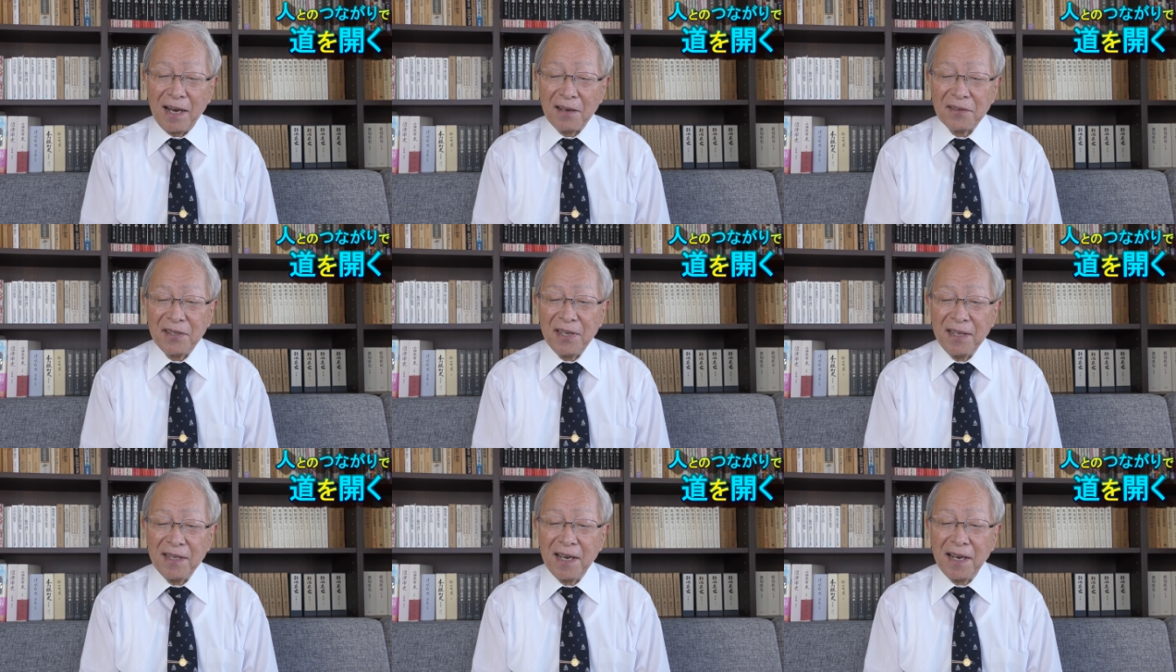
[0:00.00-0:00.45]

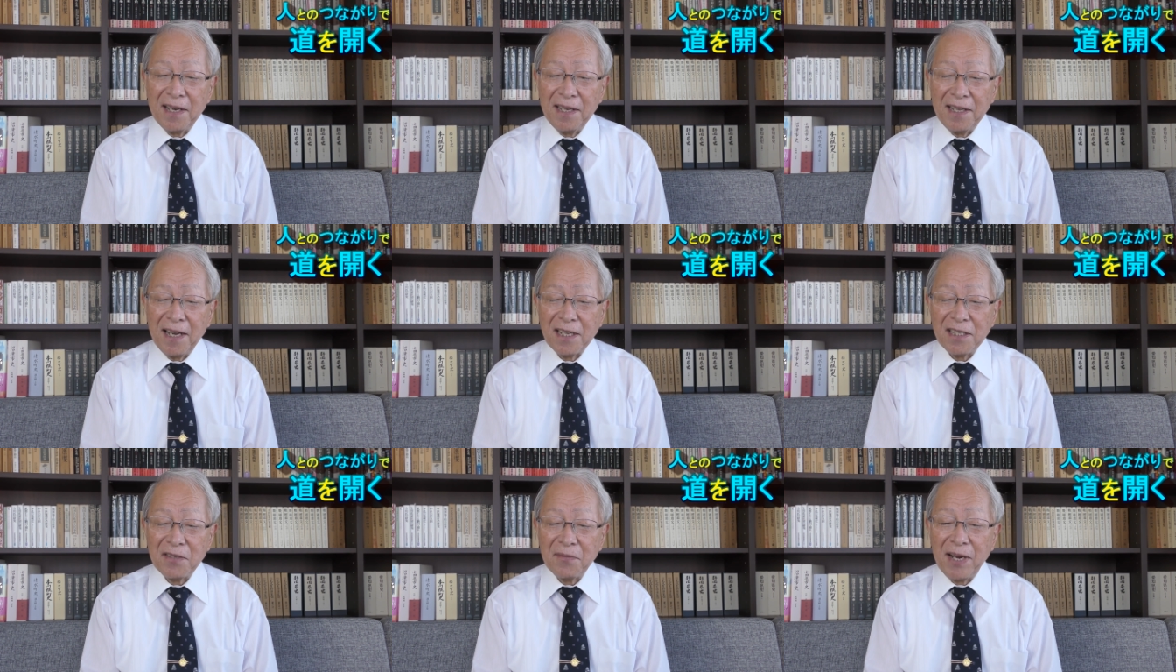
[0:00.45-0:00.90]
学生だけ
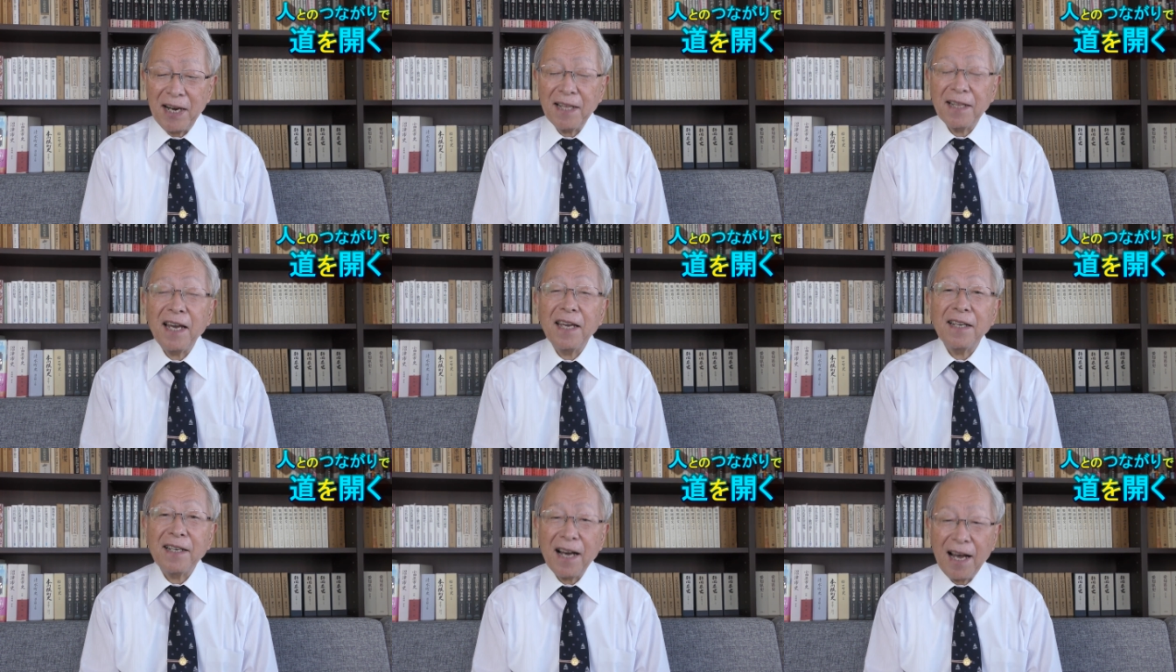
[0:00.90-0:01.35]
で集まら
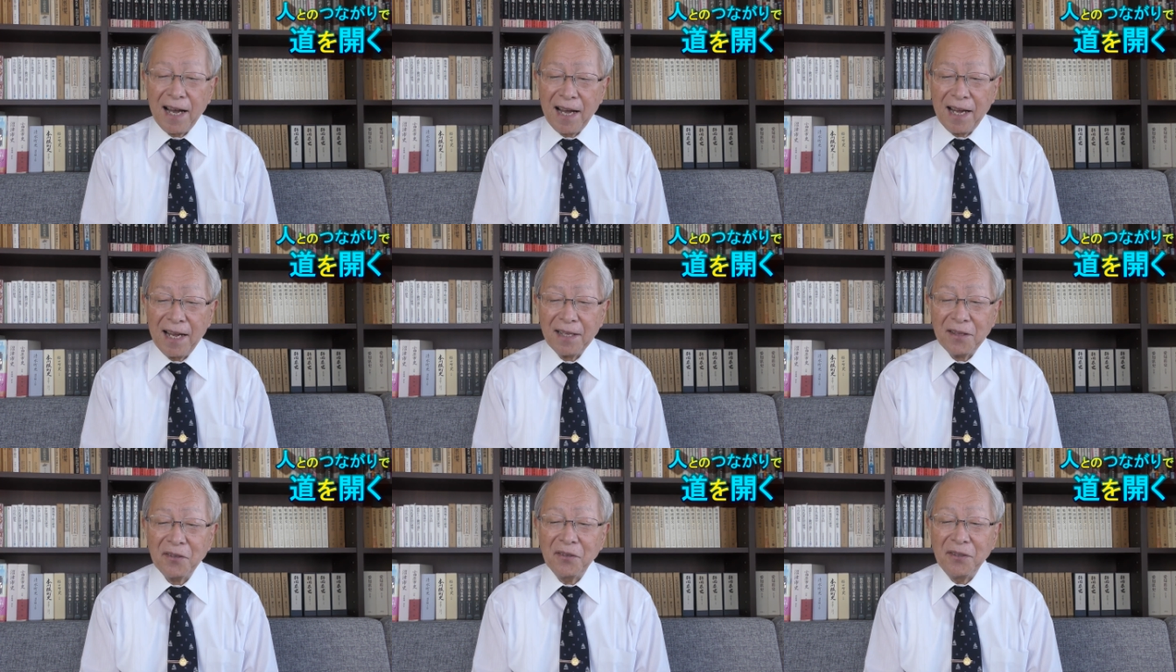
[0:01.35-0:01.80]
ない
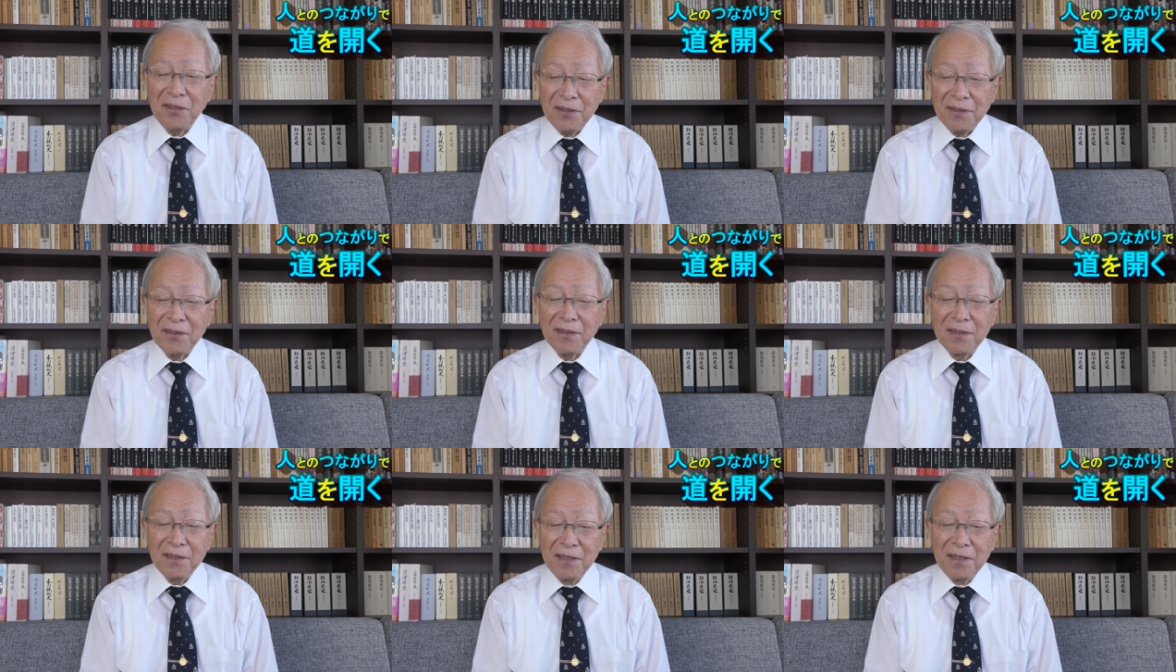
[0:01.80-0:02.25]
かと
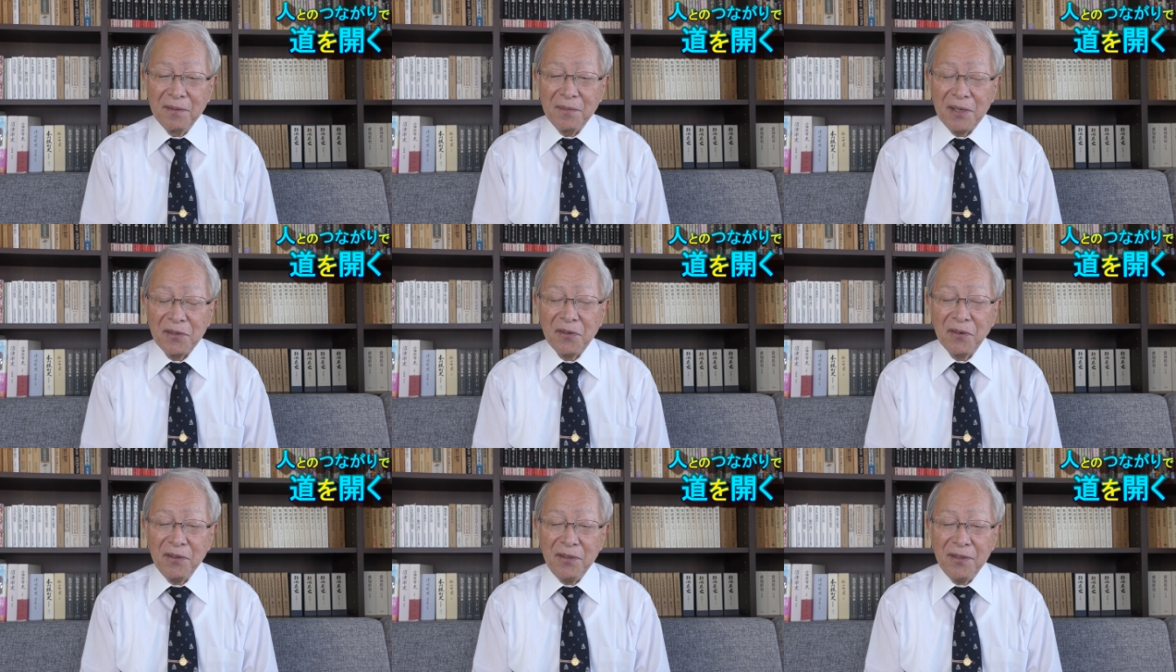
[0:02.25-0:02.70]
いう
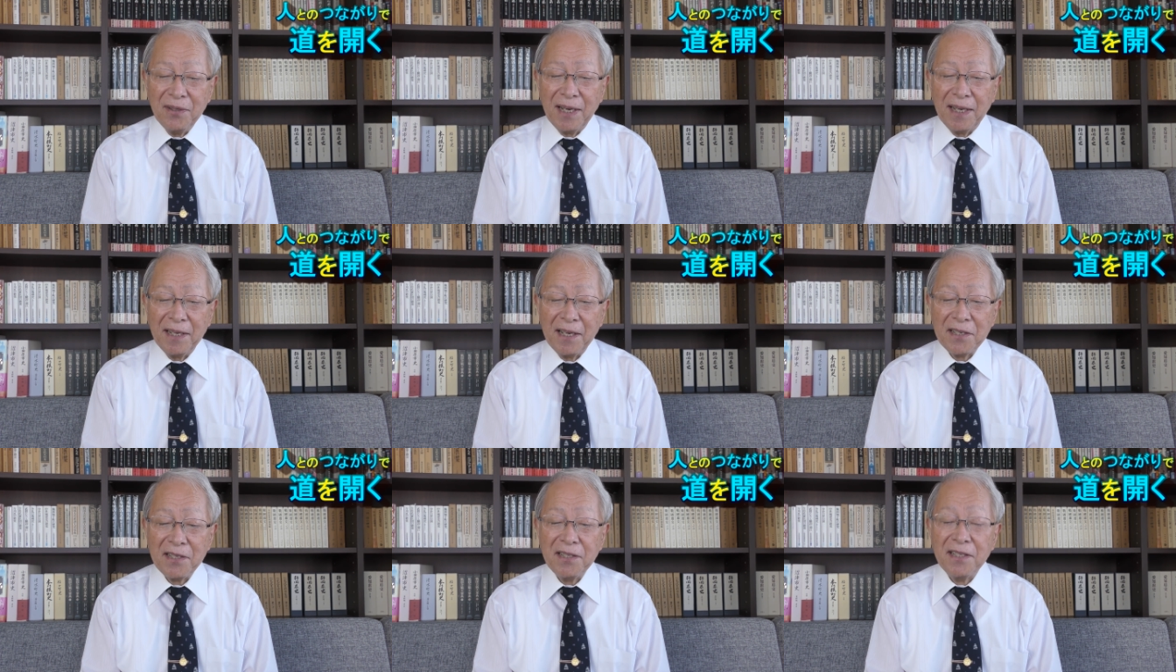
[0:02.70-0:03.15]
まあ、そういう
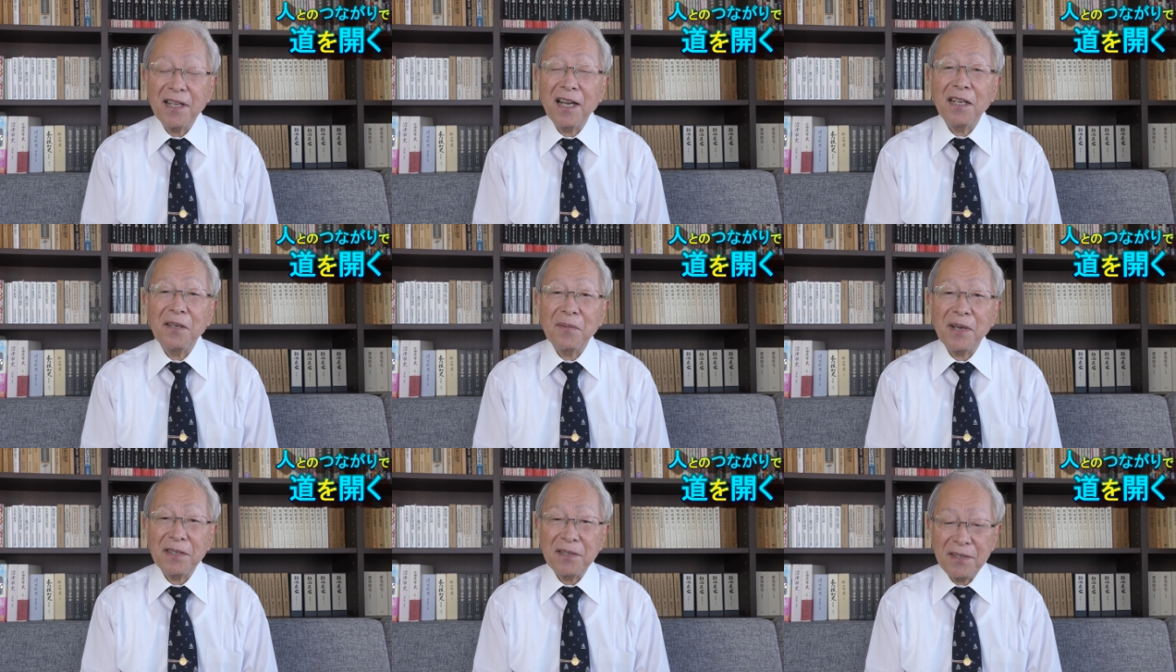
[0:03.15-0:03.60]
話に
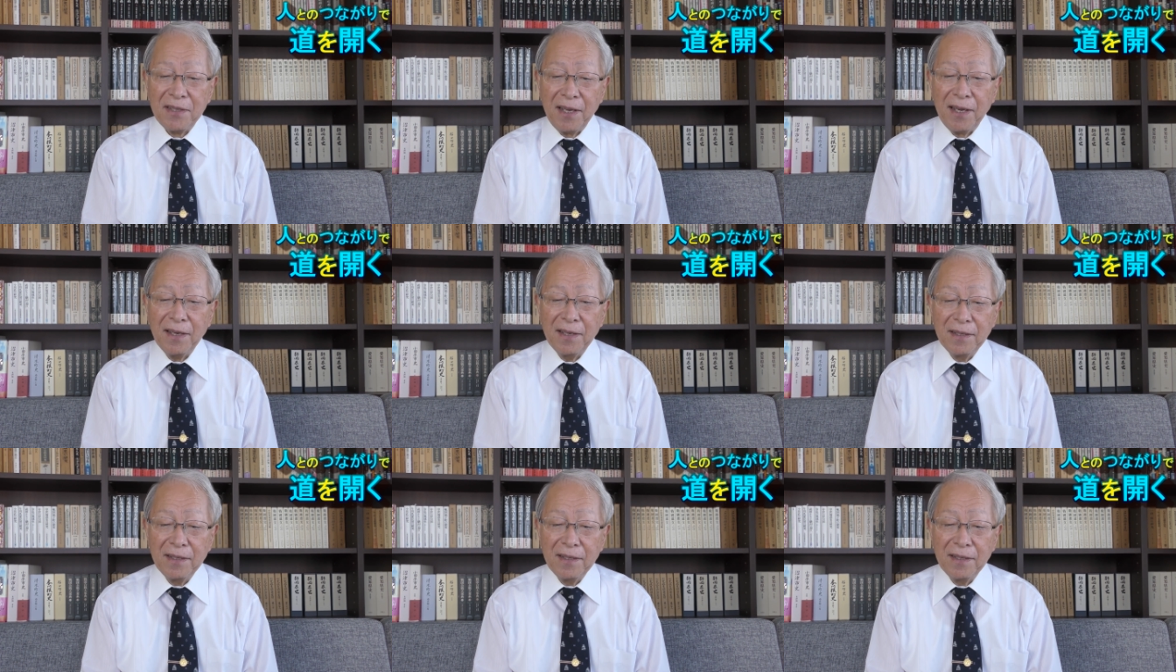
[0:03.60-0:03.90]
なりまして、